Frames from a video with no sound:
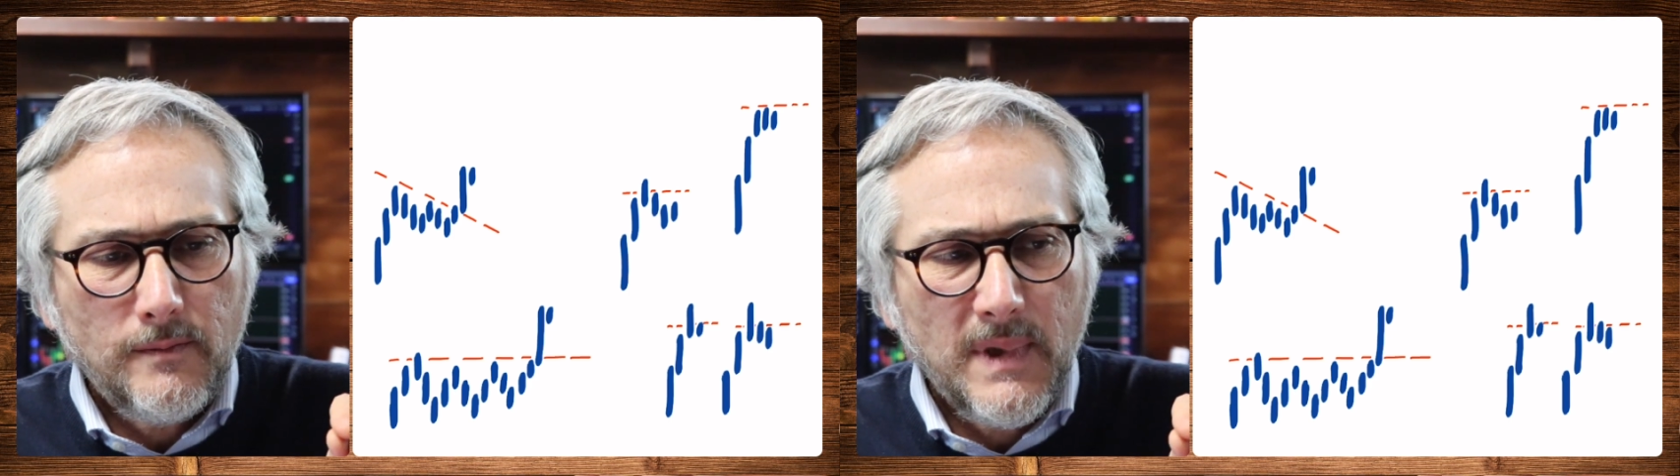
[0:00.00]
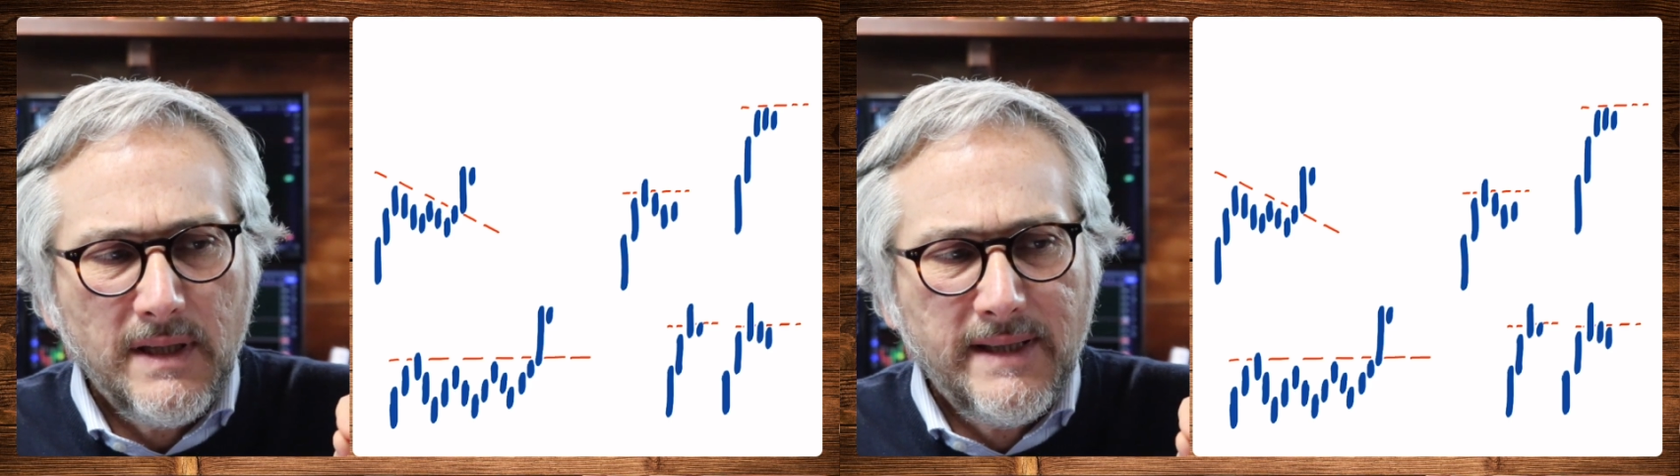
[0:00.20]

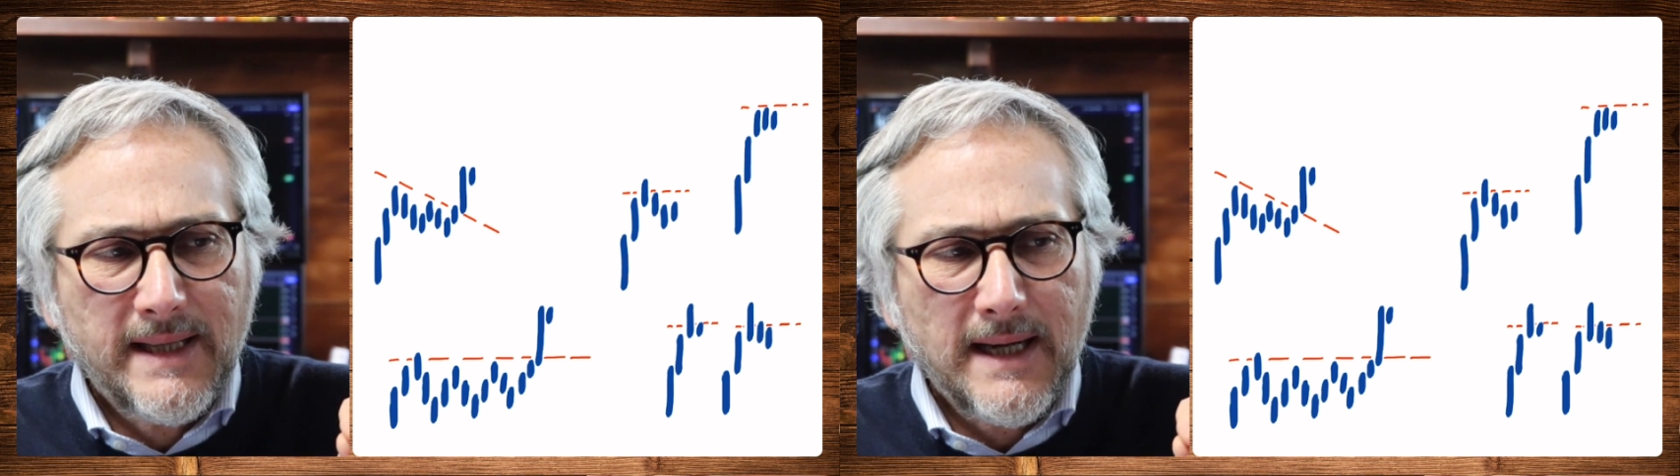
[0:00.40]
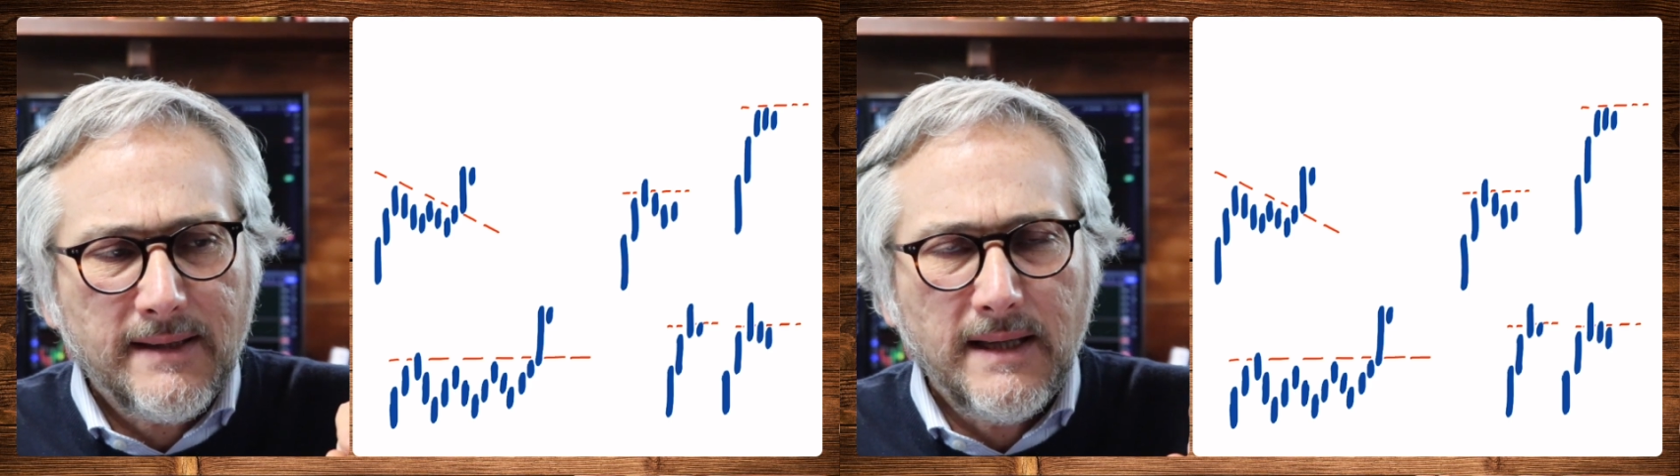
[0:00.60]
Si
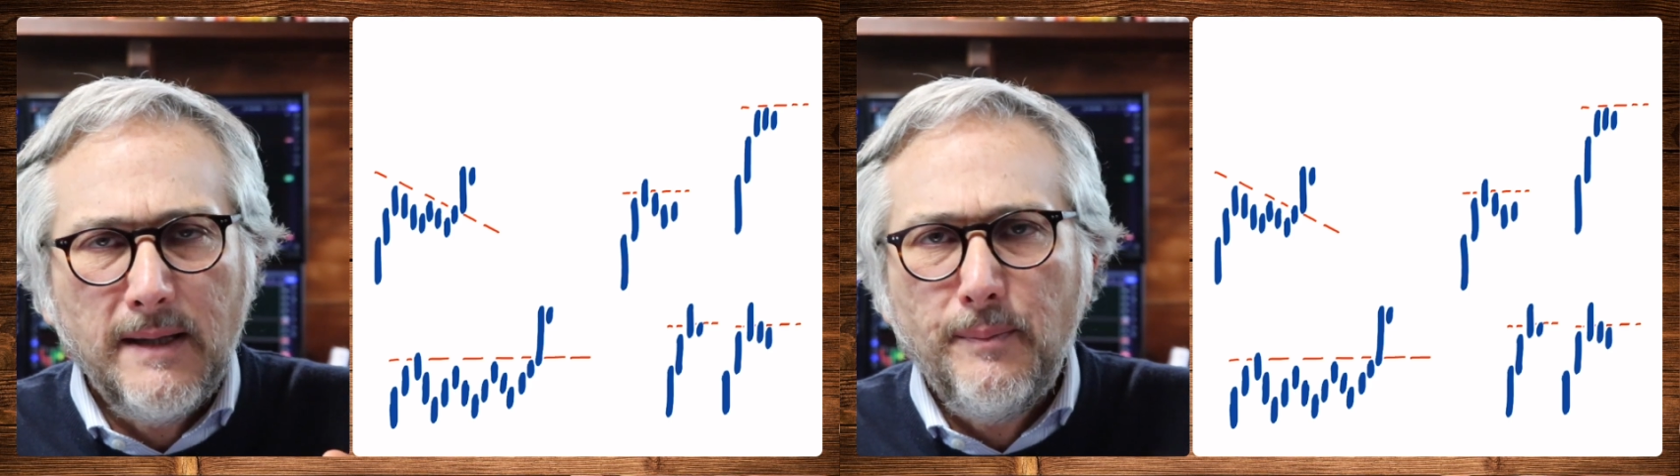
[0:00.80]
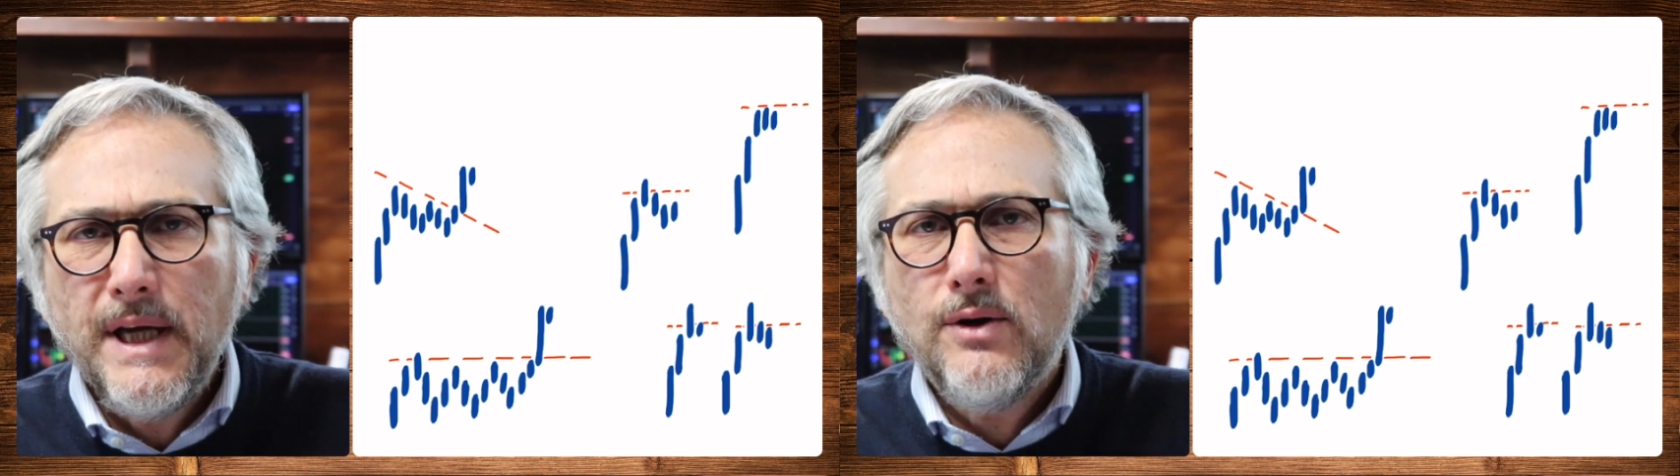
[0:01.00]
tratta di
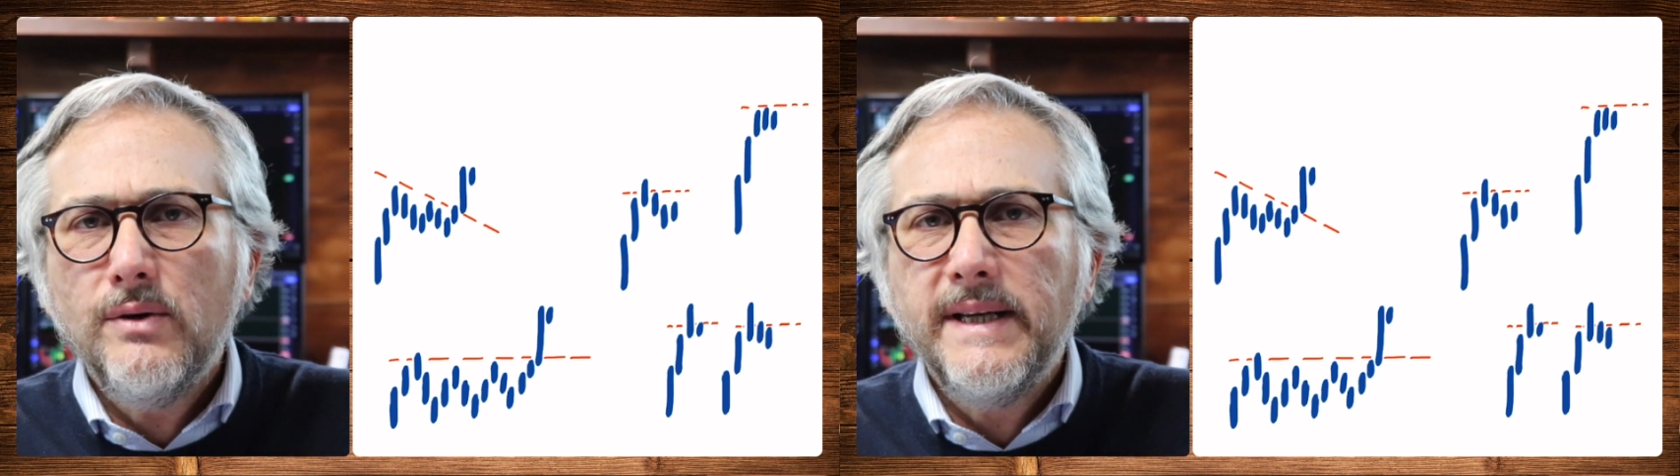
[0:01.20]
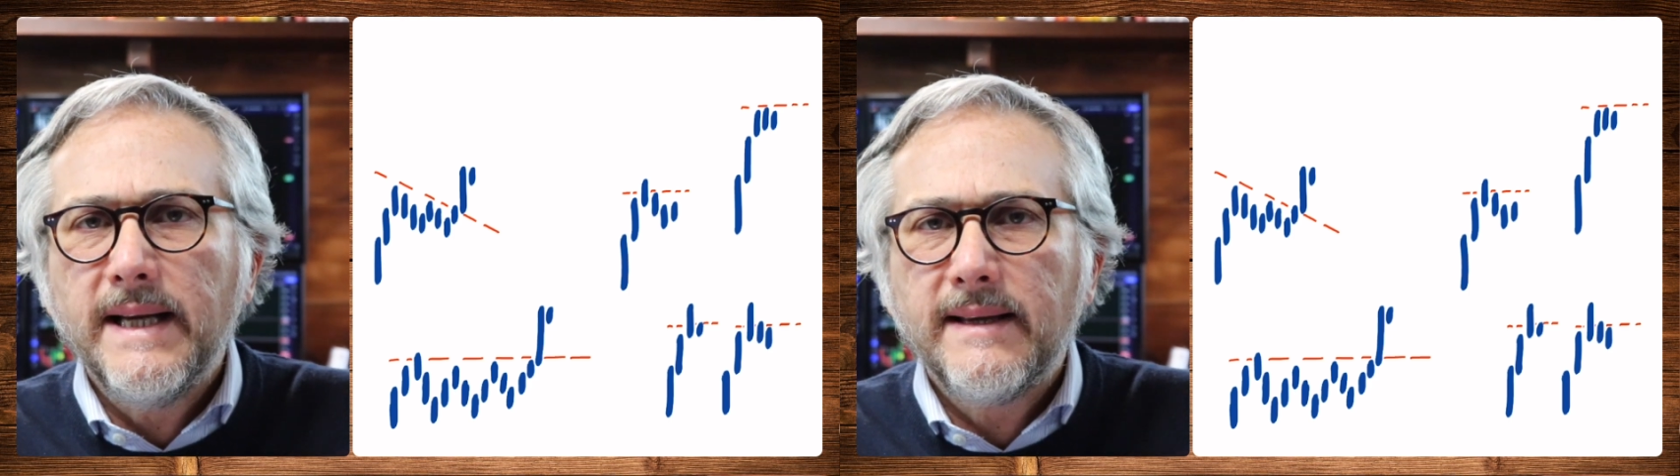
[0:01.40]

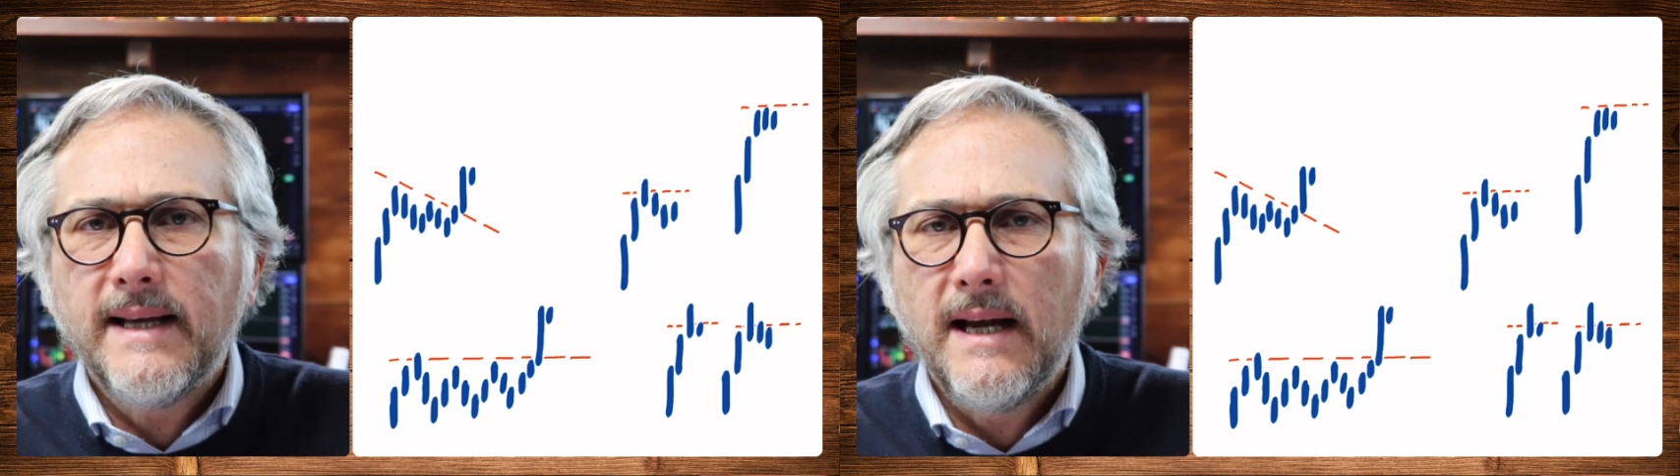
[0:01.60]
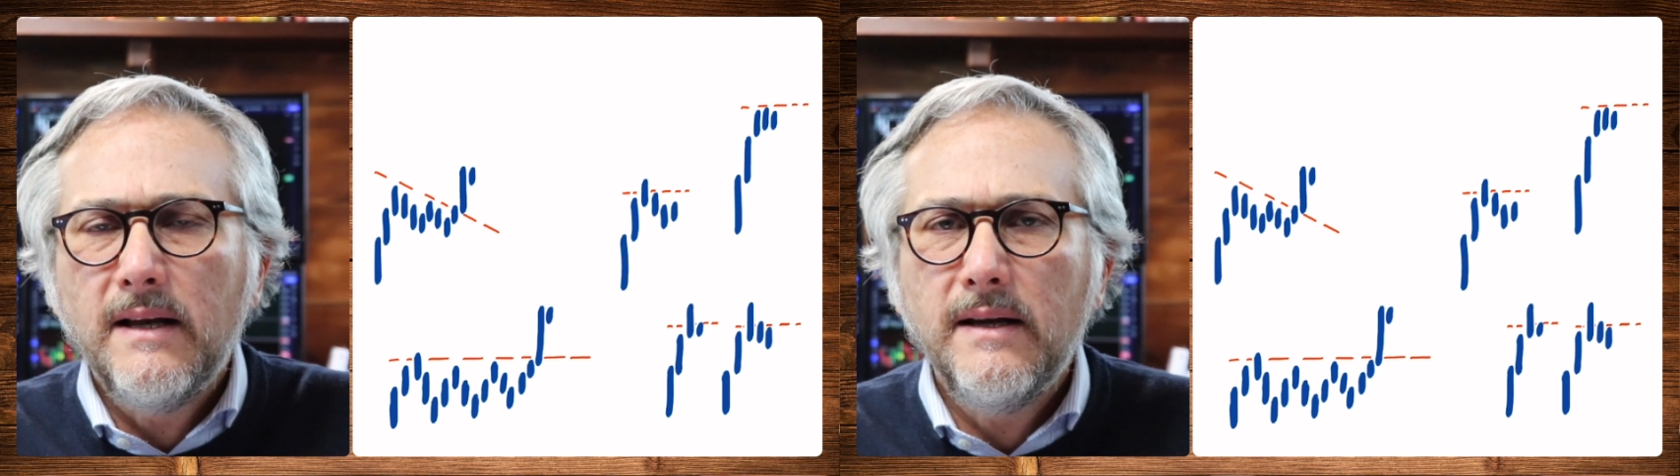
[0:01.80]
piccoli
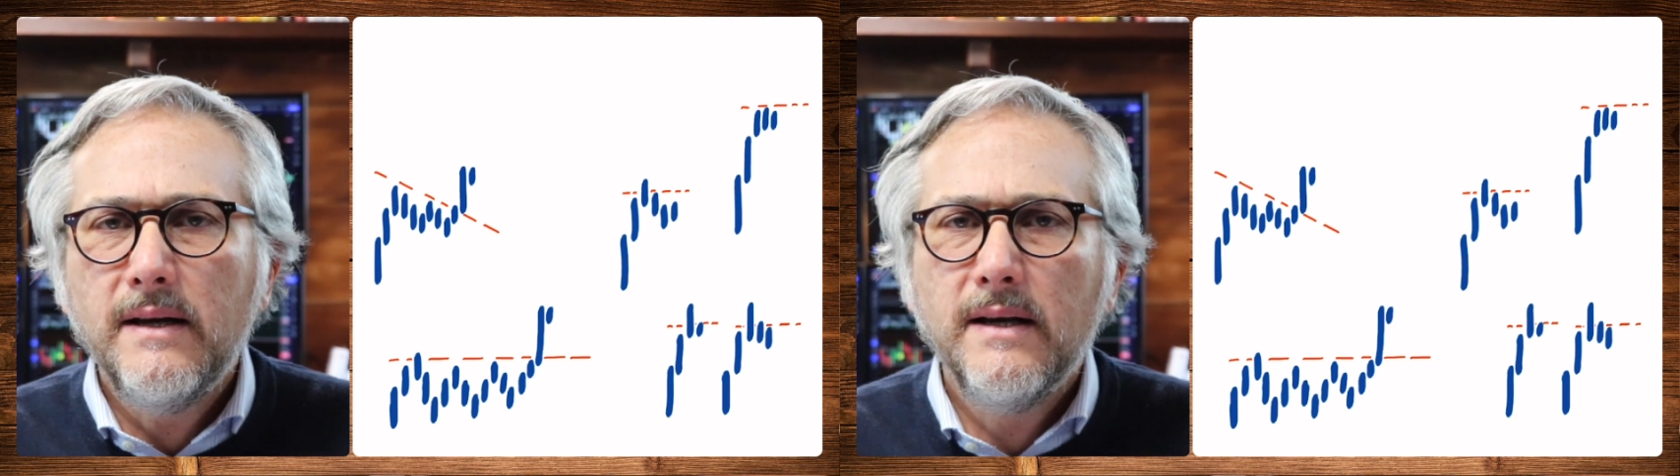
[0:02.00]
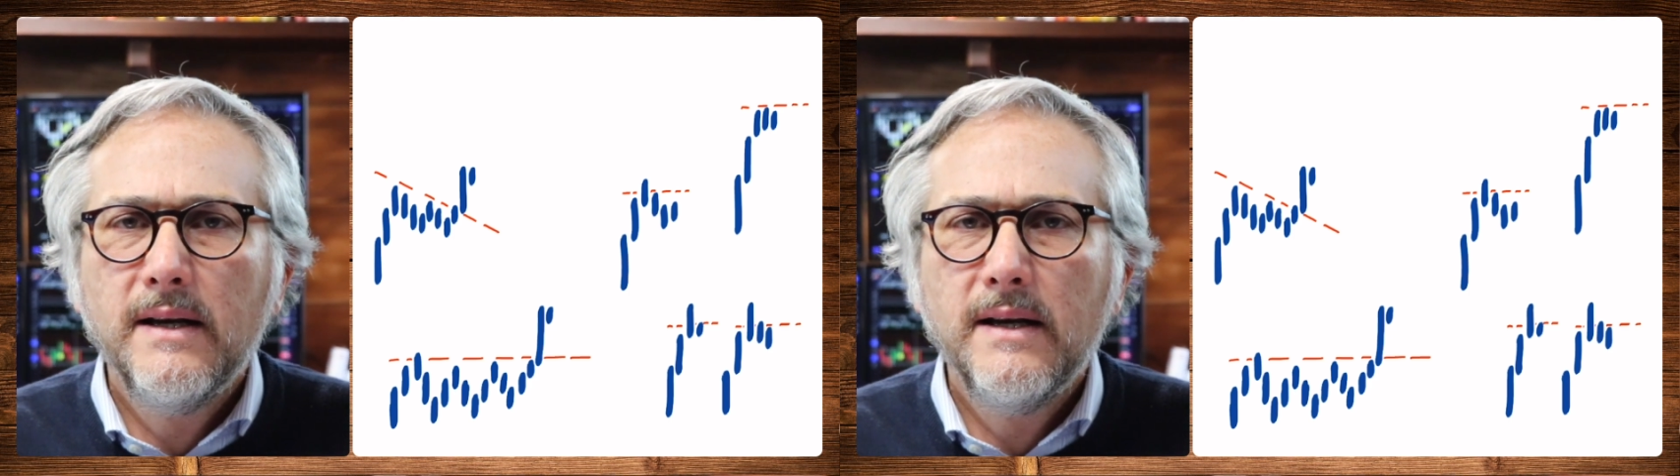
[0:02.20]
dettagli